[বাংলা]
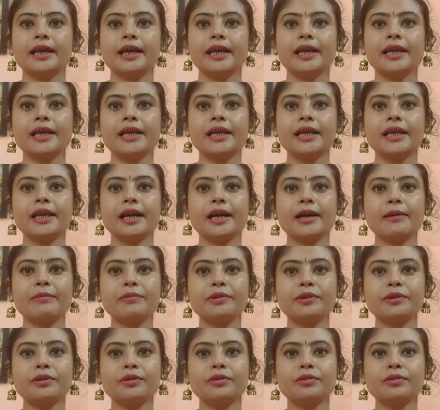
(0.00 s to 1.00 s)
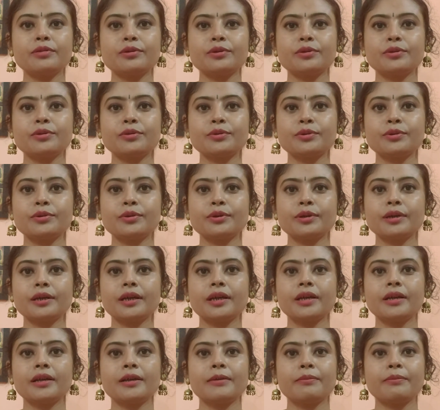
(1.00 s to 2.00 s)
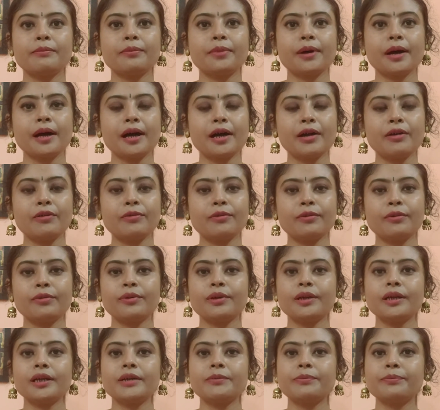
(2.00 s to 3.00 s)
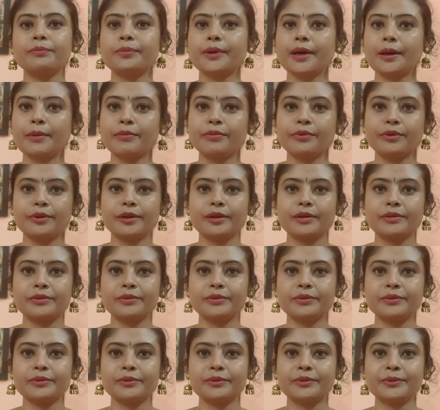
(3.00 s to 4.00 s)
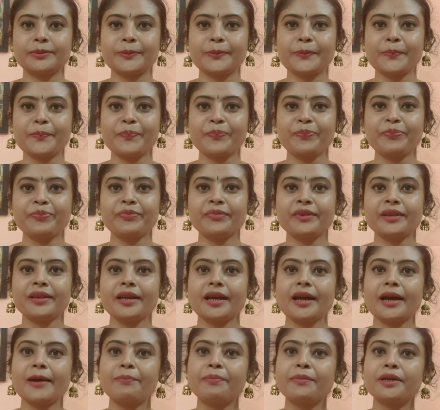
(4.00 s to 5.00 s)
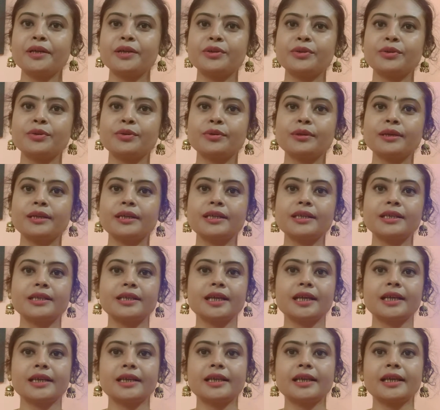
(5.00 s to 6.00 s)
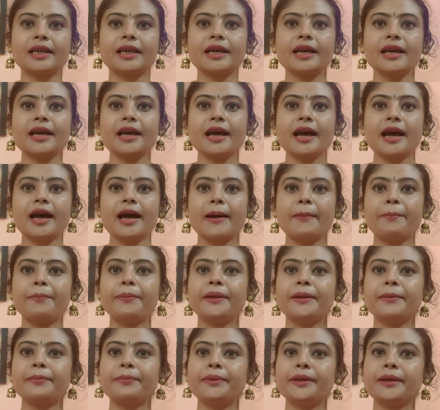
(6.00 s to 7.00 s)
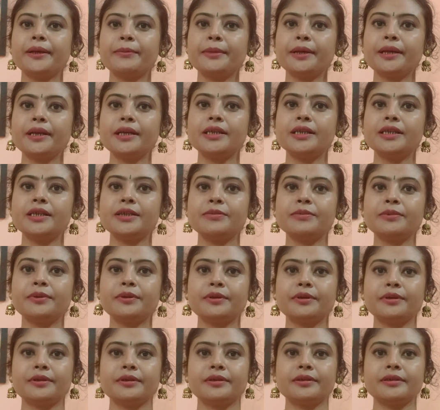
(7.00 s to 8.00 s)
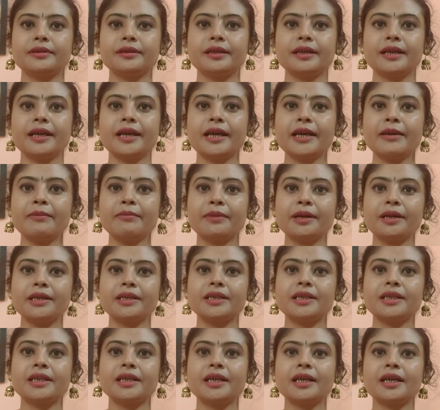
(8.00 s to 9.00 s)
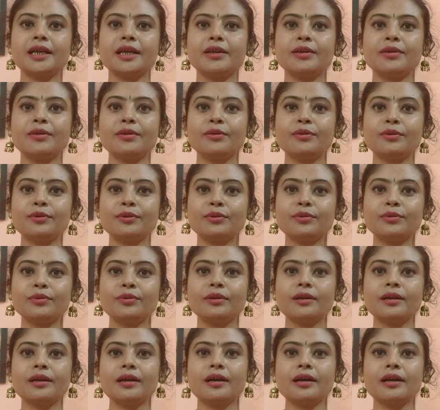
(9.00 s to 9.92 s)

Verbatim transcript: এই লাভজনক সুযোগের ভালো করে ব্যবহার করুন আপনার সঙ্গীর সাথে আপনার প্রেমের জীবন এই মাসে নতুন